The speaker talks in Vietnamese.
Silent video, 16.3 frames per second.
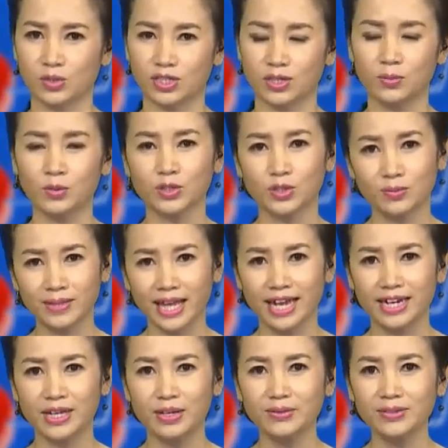sống của chúng ta
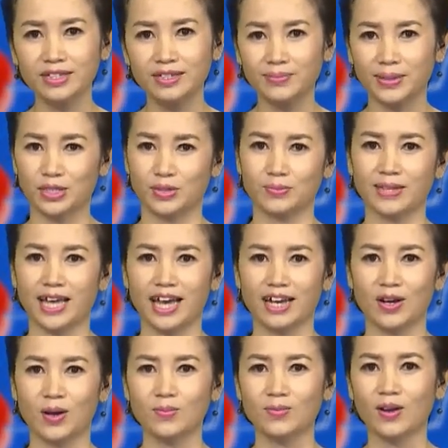nếu như mà chúng ta
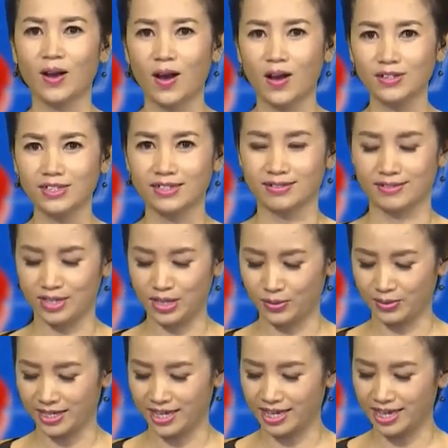không có sự điều
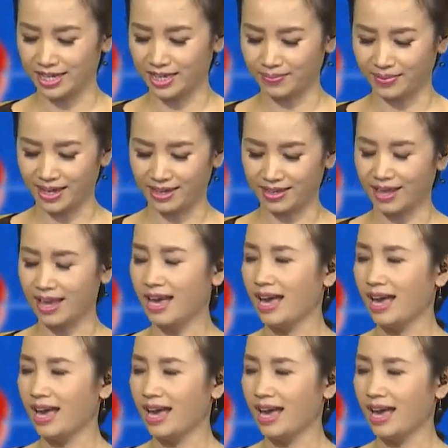trị kịp thời.